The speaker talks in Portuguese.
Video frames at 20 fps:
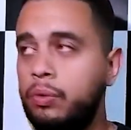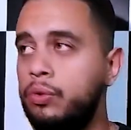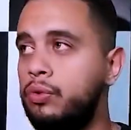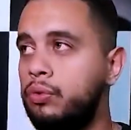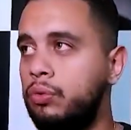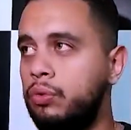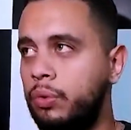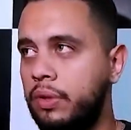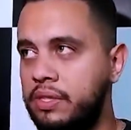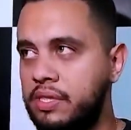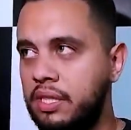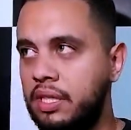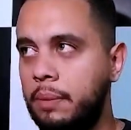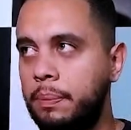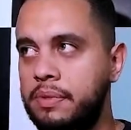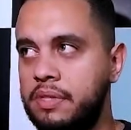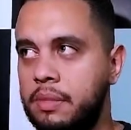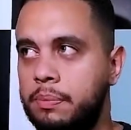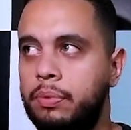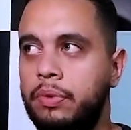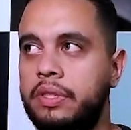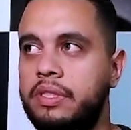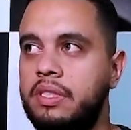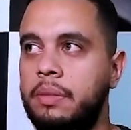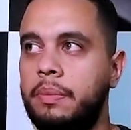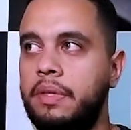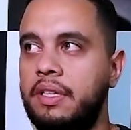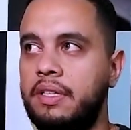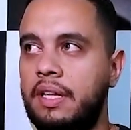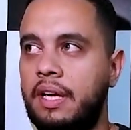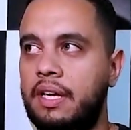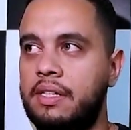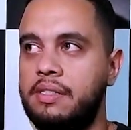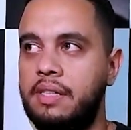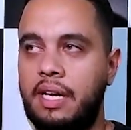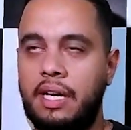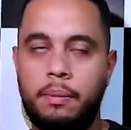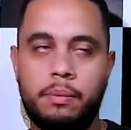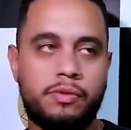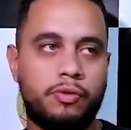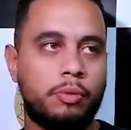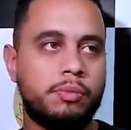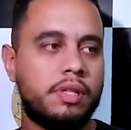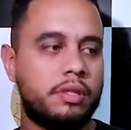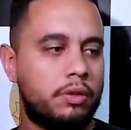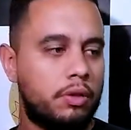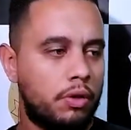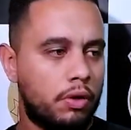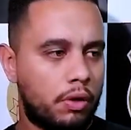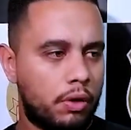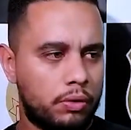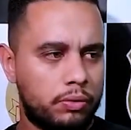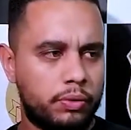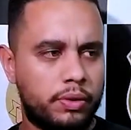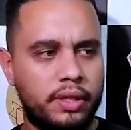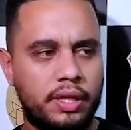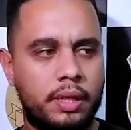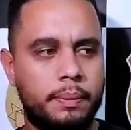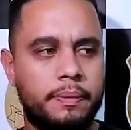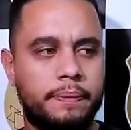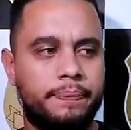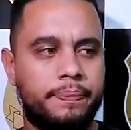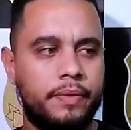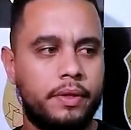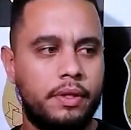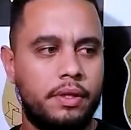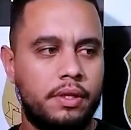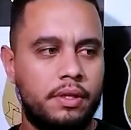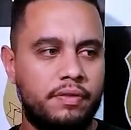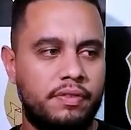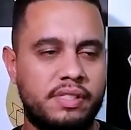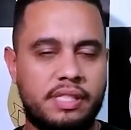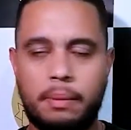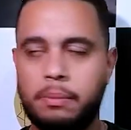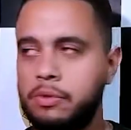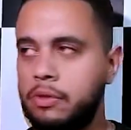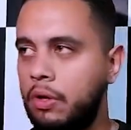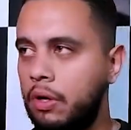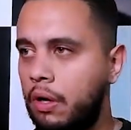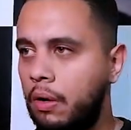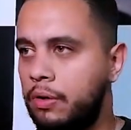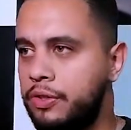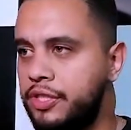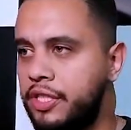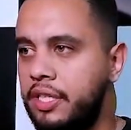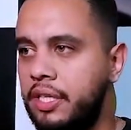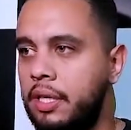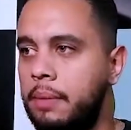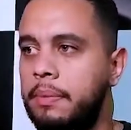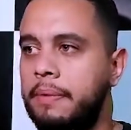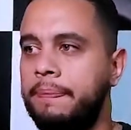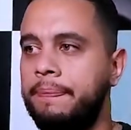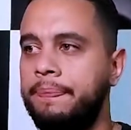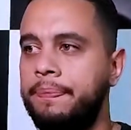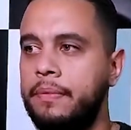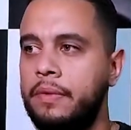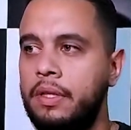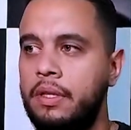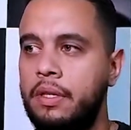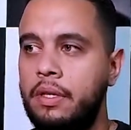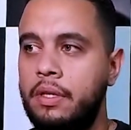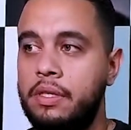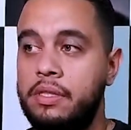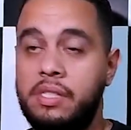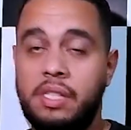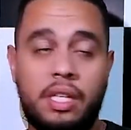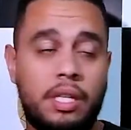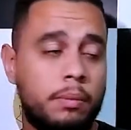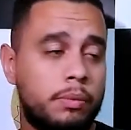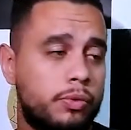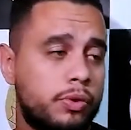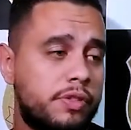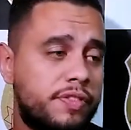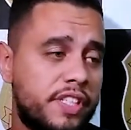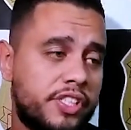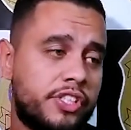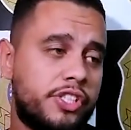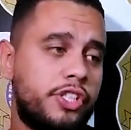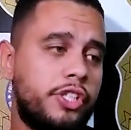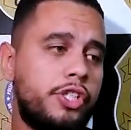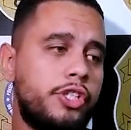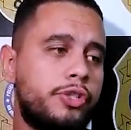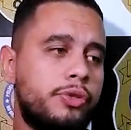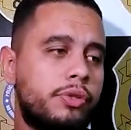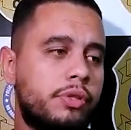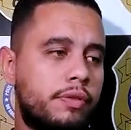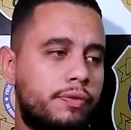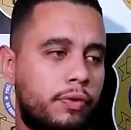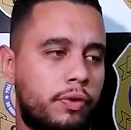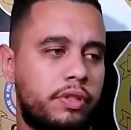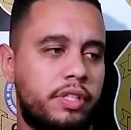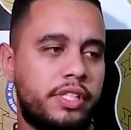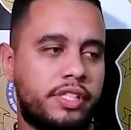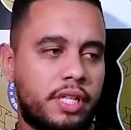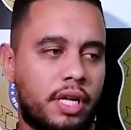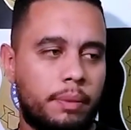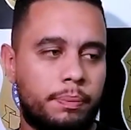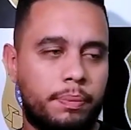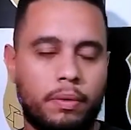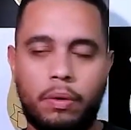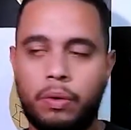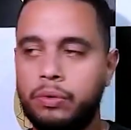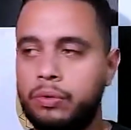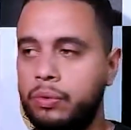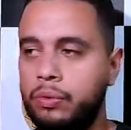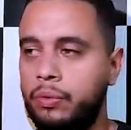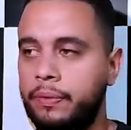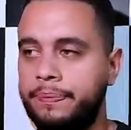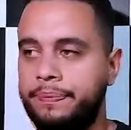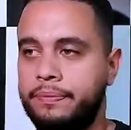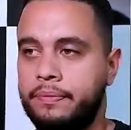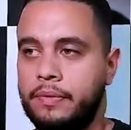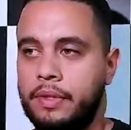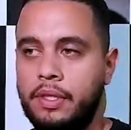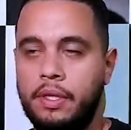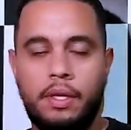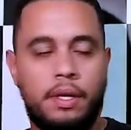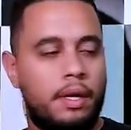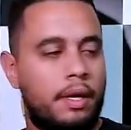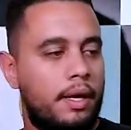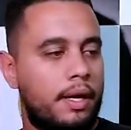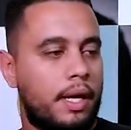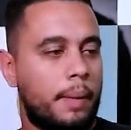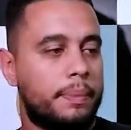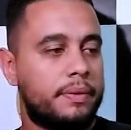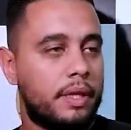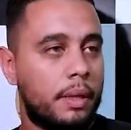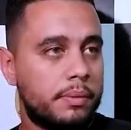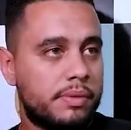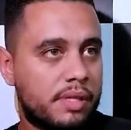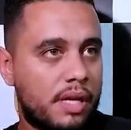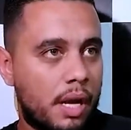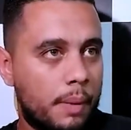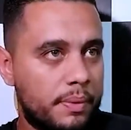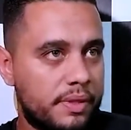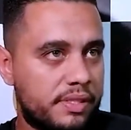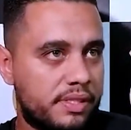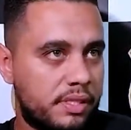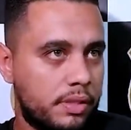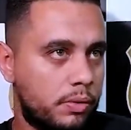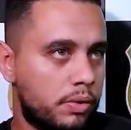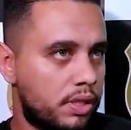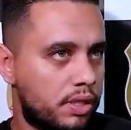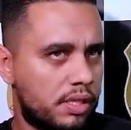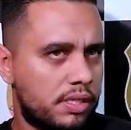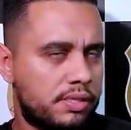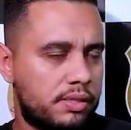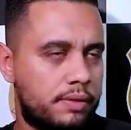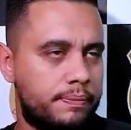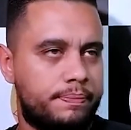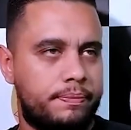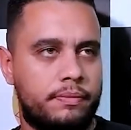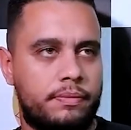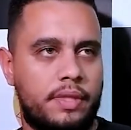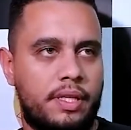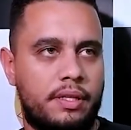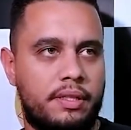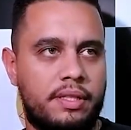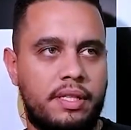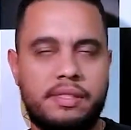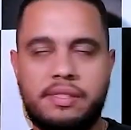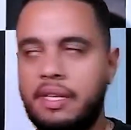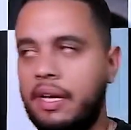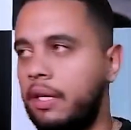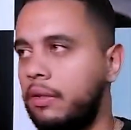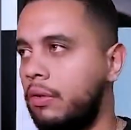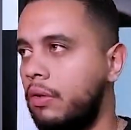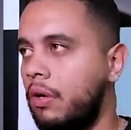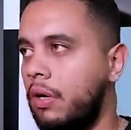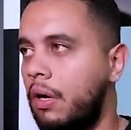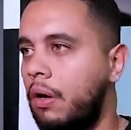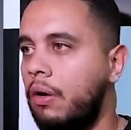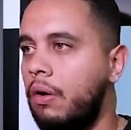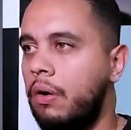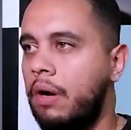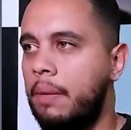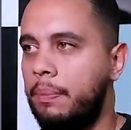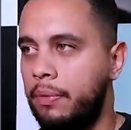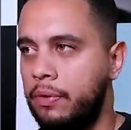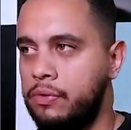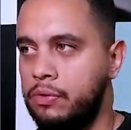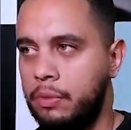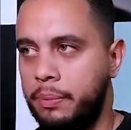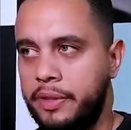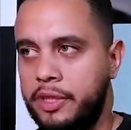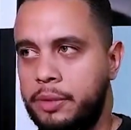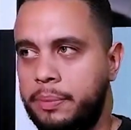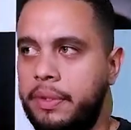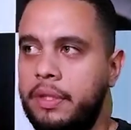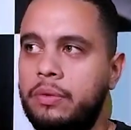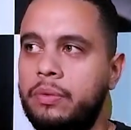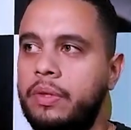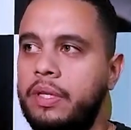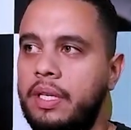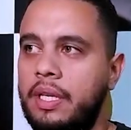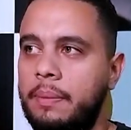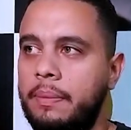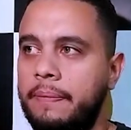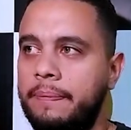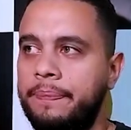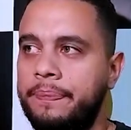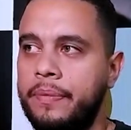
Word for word: conjunto com as equipes da Polícia Militar, saímos, fomos até o local do crime, fizemos o local de crime, Seguimos os vestígios que foram deixados pelo autor. É, captamos câmeras de segurança né, dele saindo do local logo após o cometimento do crime.